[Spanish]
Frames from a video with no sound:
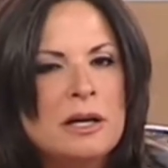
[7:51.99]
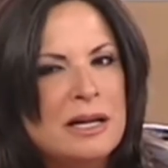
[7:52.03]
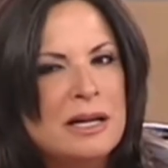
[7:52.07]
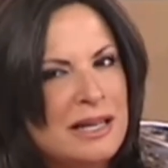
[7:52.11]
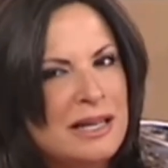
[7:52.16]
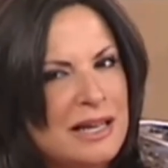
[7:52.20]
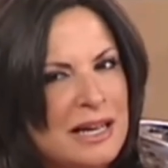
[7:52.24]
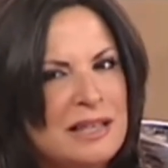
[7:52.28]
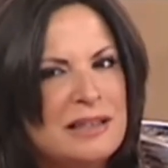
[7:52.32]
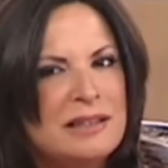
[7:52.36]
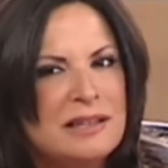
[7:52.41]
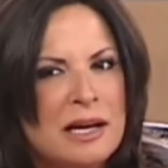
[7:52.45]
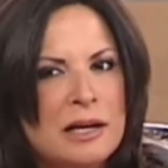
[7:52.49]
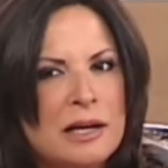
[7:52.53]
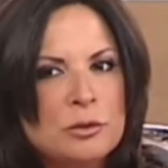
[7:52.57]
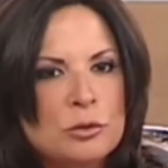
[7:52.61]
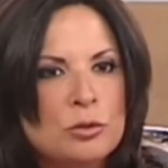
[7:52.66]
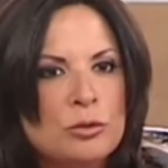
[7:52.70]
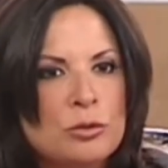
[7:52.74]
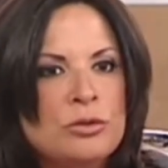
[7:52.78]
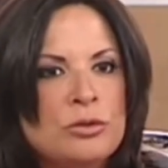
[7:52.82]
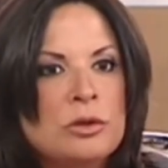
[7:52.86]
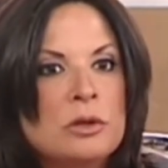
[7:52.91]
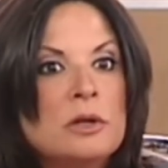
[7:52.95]
en qué
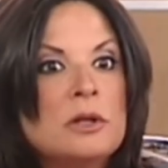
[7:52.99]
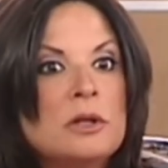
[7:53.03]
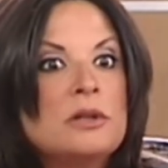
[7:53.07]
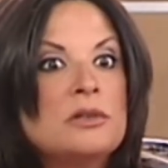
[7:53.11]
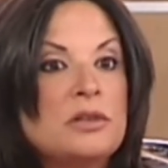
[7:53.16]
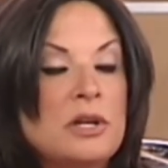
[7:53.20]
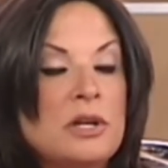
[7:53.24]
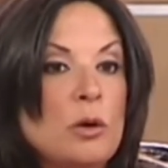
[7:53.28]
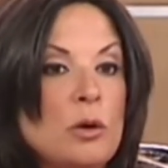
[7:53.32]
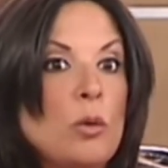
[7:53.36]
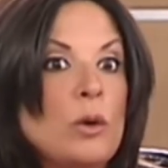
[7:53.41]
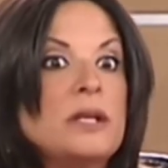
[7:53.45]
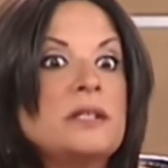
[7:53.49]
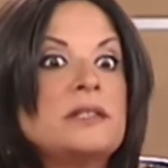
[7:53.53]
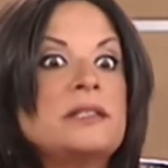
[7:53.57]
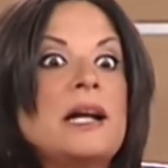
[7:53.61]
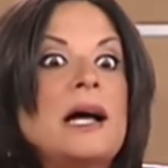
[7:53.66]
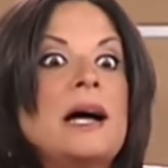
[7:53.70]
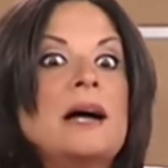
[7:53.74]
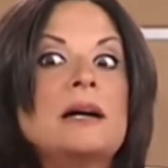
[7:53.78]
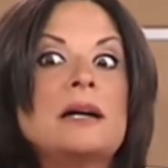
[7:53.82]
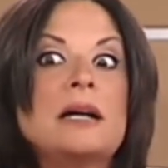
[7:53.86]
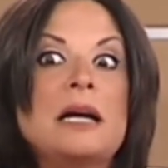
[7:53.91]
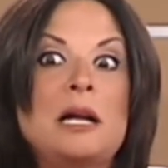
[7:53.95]
estatus se
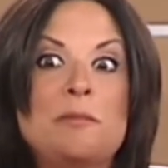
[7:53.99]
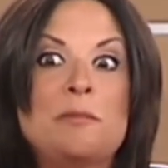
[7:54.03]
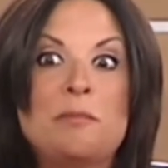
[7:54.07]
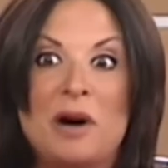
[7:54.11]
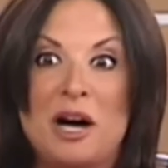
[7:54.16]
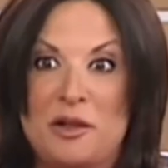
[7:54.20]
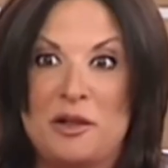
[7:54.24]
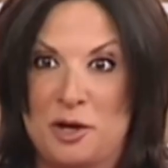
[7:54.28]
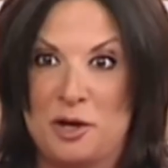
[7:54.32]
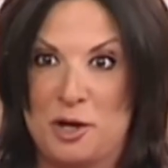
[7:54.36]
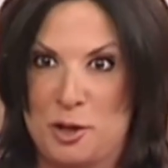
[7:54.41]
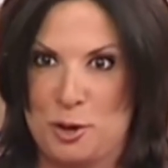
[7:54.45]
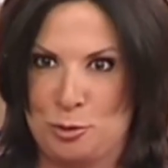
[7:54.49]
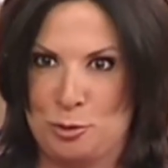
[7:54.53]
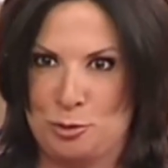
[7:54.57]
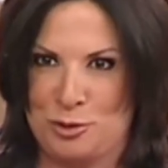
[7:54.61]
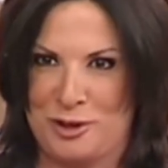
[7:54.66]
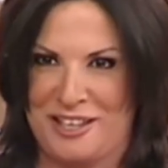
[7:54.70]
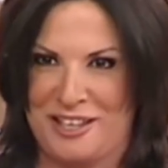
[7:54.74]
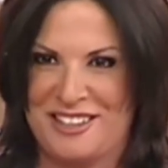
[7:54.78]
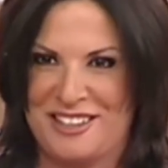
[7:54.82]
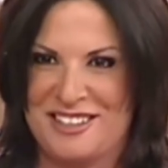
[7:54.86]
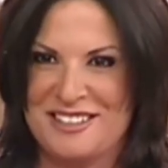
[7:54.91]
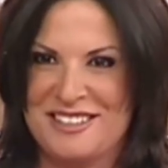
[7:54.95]
encuentra el padre de
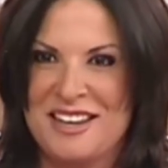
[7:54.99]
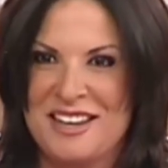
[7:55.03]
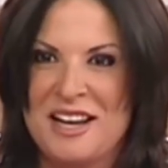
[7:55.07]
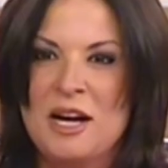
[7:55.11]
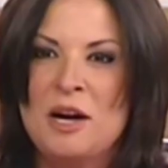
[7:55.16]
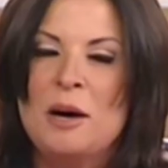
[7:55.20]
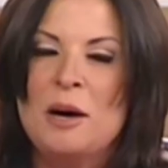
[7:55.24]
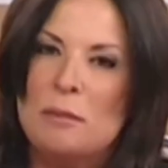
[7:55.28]
ustedes.